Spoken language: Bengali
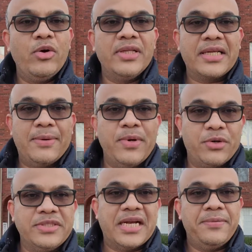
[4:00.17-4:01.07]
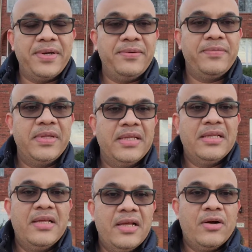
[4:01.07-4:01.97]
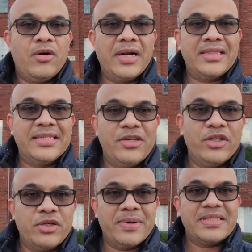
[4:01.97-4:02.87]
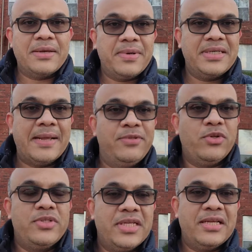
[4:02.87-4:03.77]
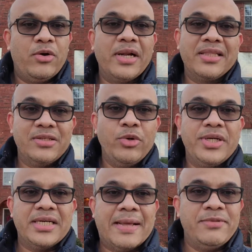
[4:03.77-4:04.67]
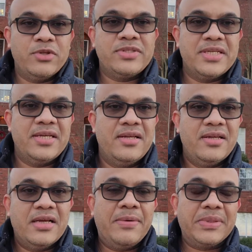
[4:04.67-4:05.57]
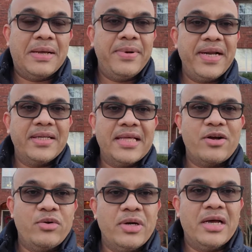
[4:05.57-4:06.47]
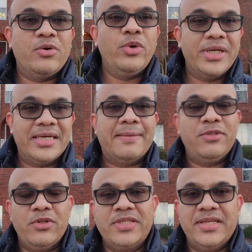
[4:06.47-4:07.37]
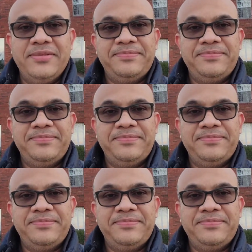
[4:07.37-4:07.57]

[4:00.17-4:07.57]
ওয়েদার কেমন একটু জানাবেন অনেক দেশে হয়তো বা সামার টাইম চলছে অনেক দেশে উইন্টার টাইম চলছে আমাদের আমেরিকাতে এখন উইন্টার টাইম চলছে